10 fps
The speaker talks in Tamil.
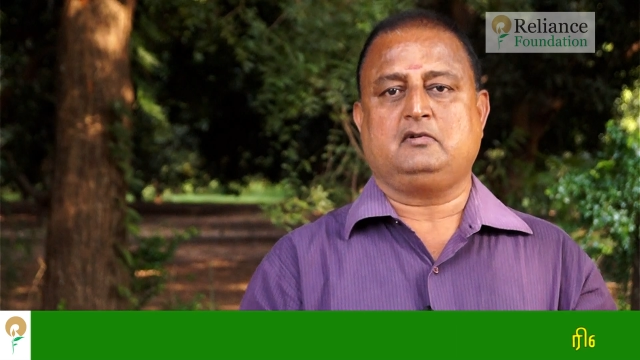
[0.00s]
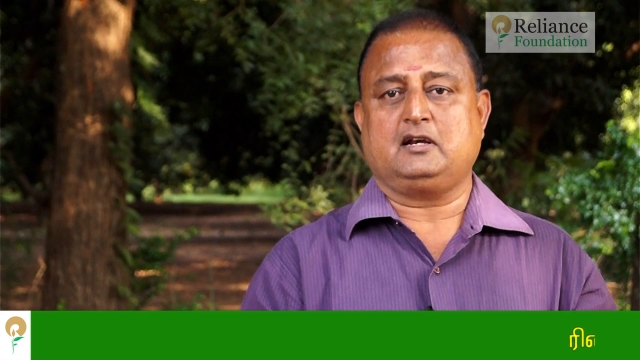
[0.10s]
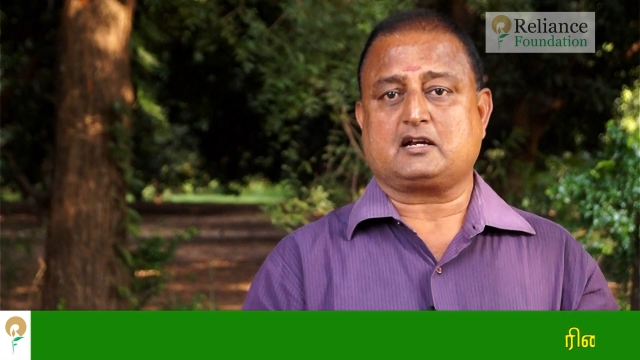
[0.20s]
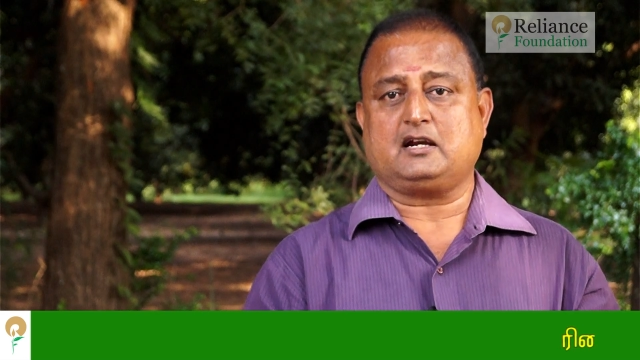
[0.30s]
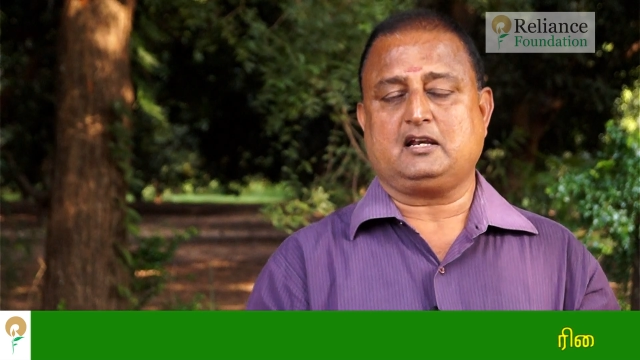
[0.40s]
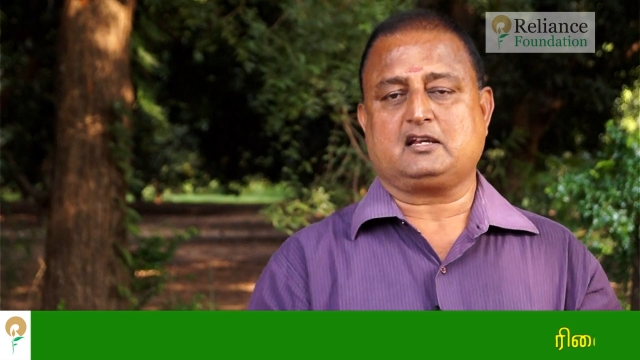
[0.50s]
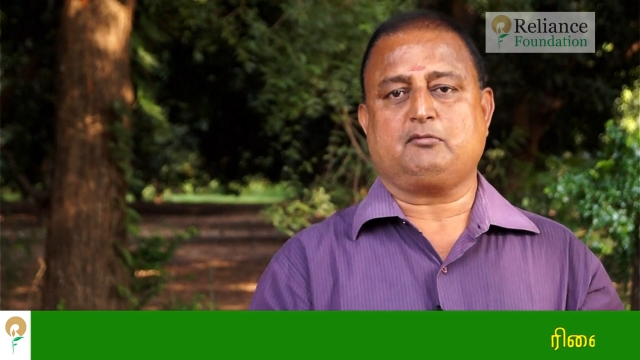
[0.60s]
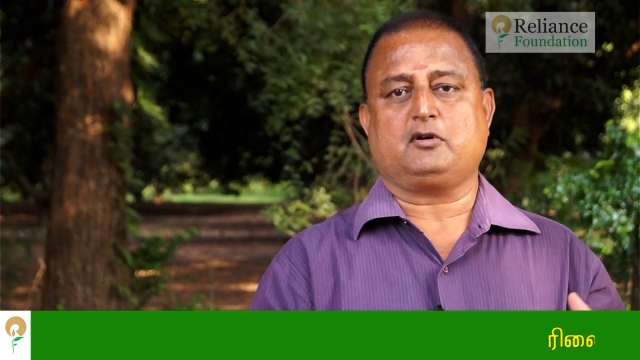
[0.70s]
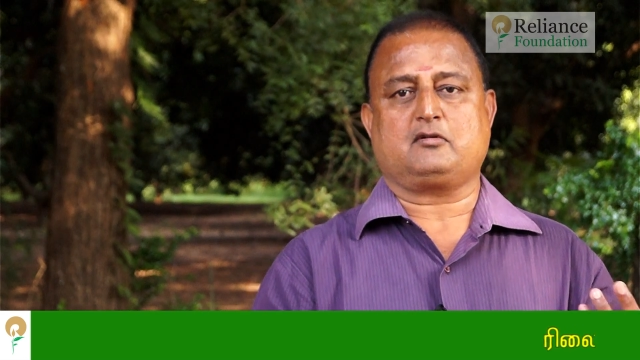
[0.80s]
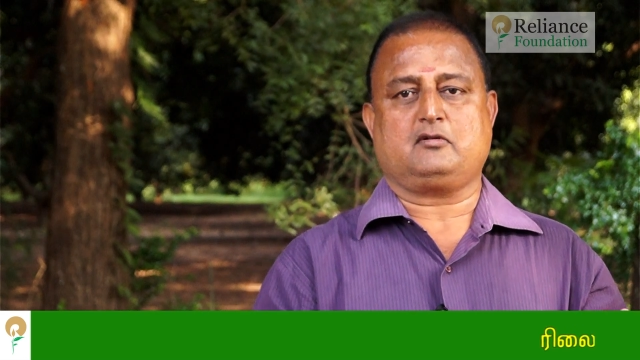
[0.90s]
நிலக்கடலைக்கு
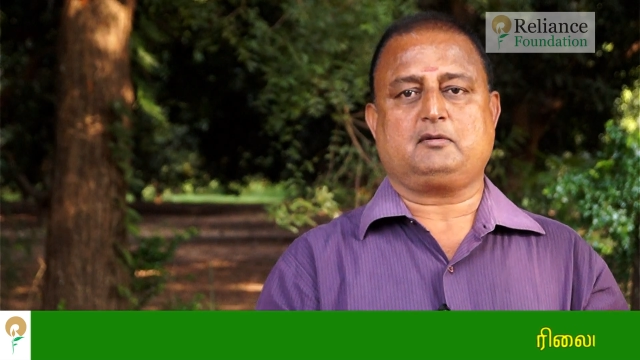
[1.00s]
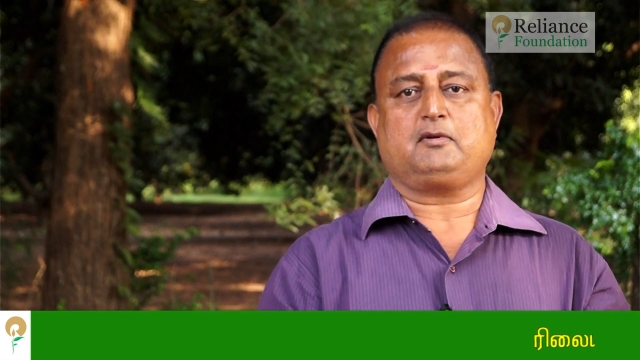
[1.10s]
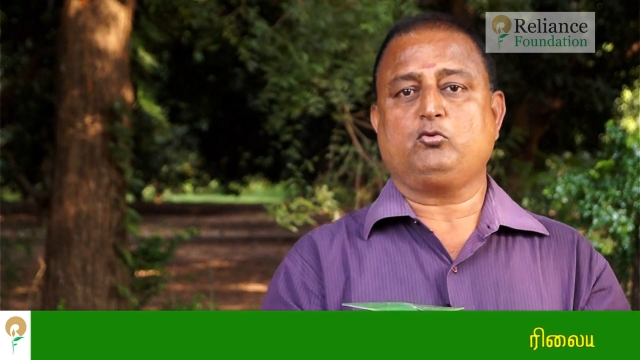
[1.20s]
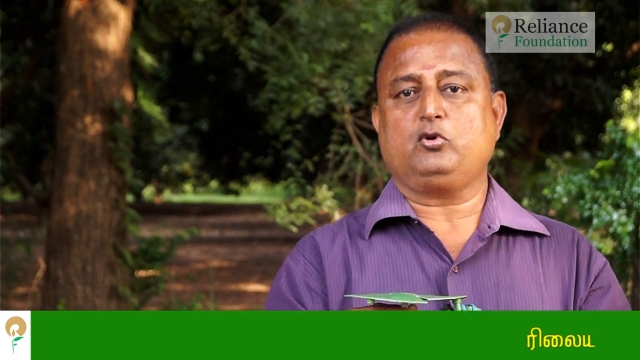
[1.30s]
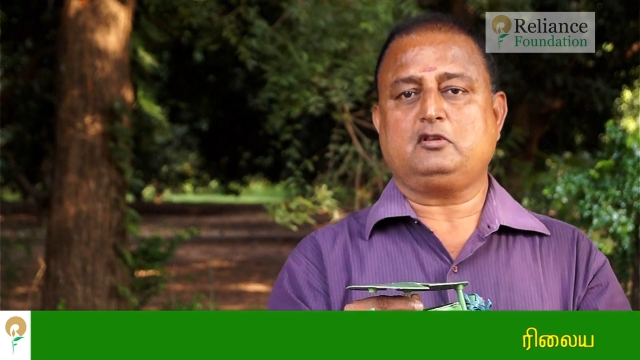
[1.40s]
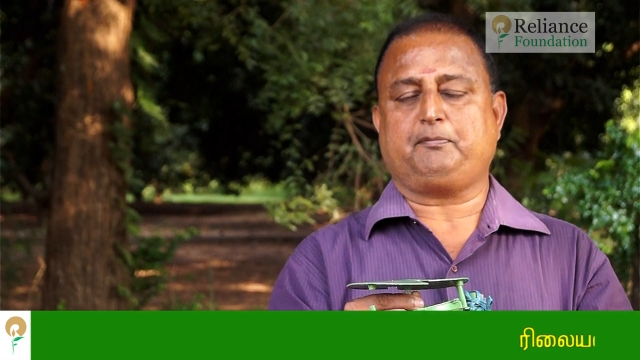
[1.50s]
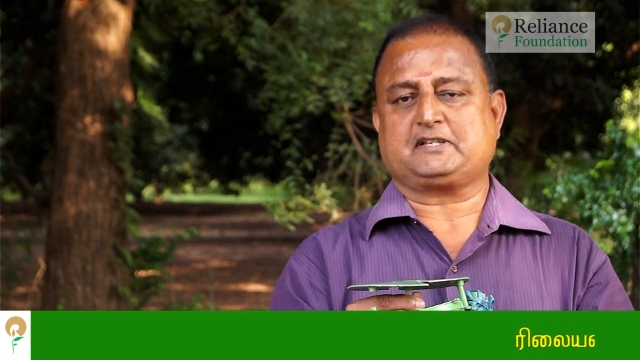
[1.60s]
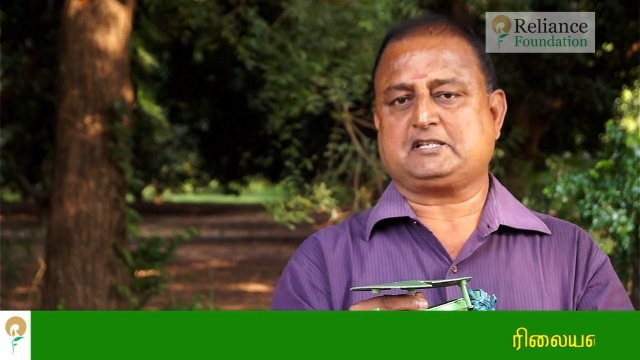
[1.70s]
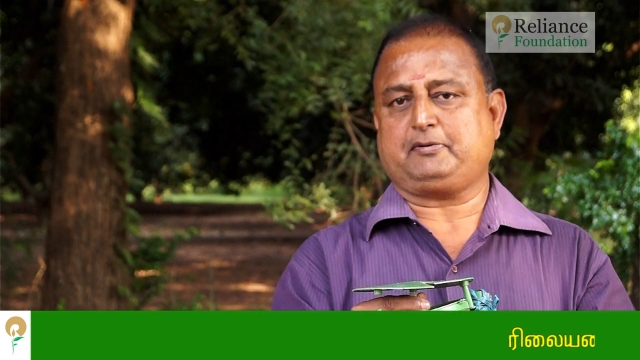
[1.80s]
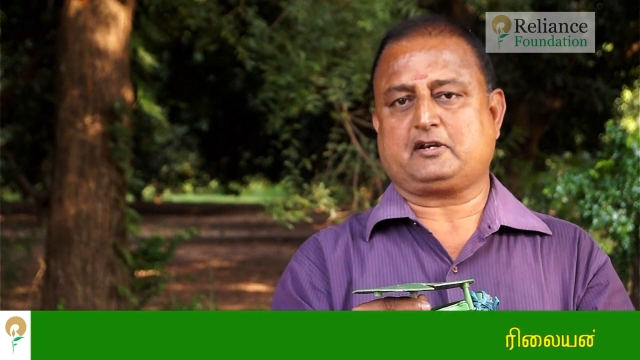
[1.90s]
மாறும் அதுபோல் உளுந்து
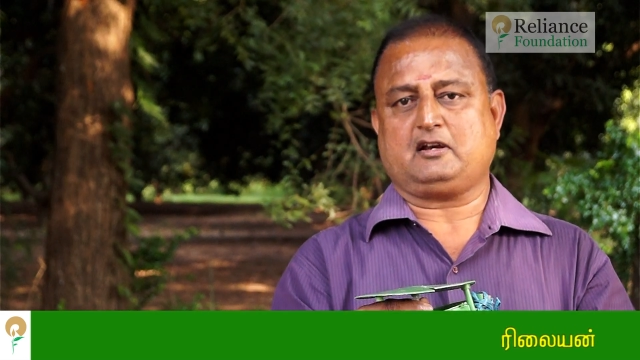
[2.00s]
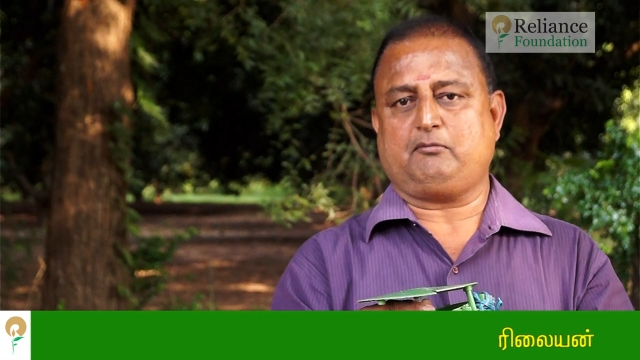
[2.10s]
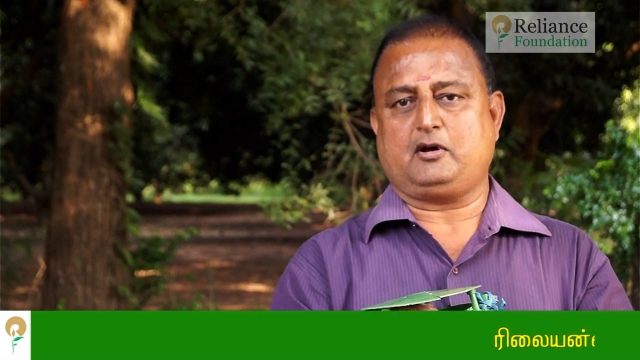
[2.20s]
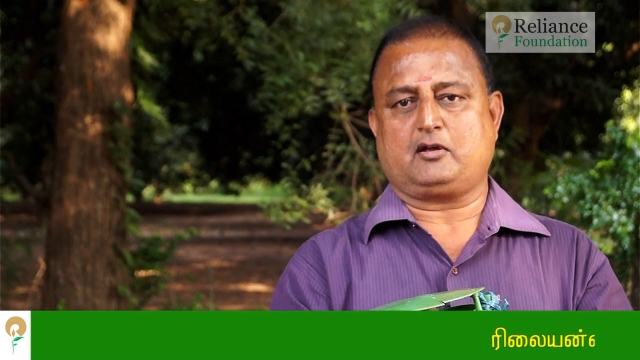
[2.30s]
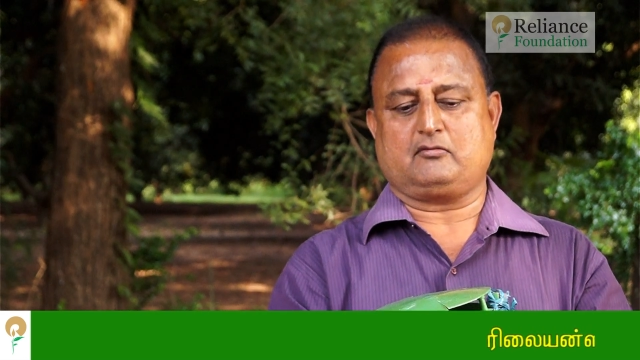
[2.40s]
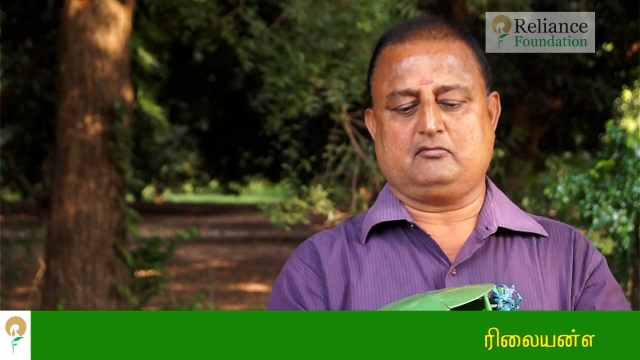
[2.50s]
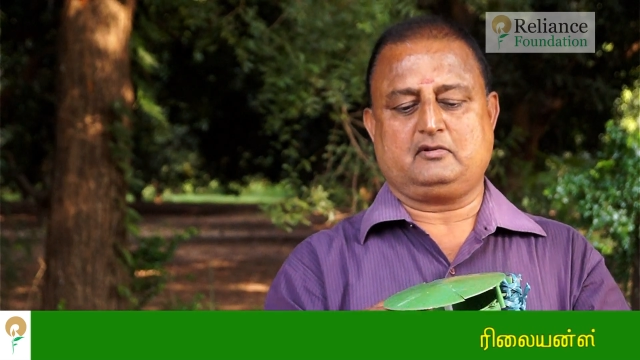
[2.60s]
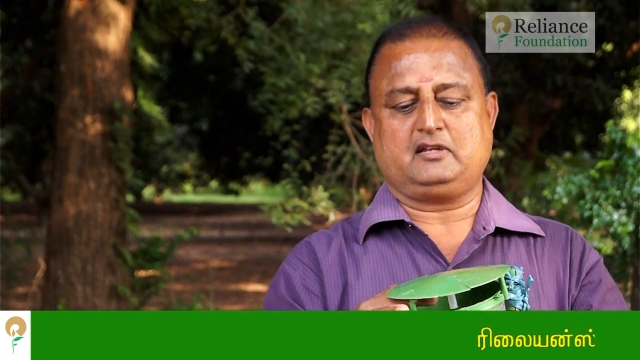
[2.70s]
பச்சை பயிருக்கெல்லாம் மாறும்